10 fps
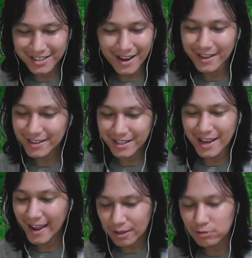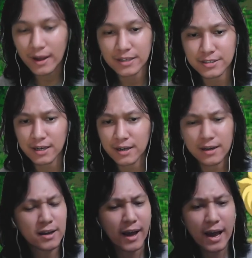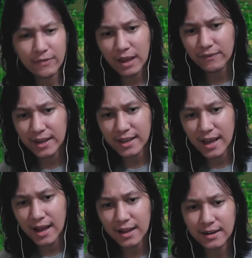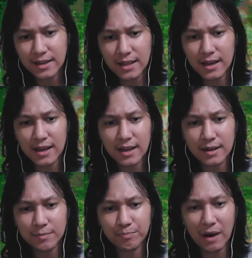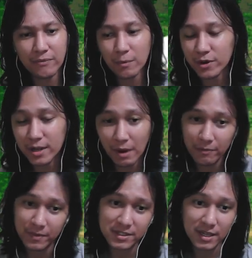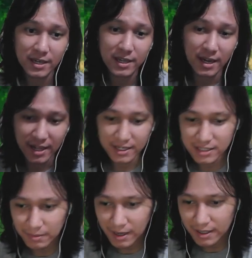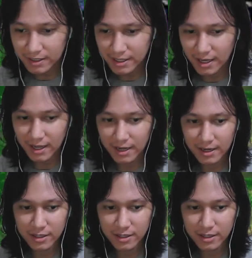nah intinya kayak gitulah guys ya efek-efek yang di uh, buff maupun di buff bisa di clear sama dia dan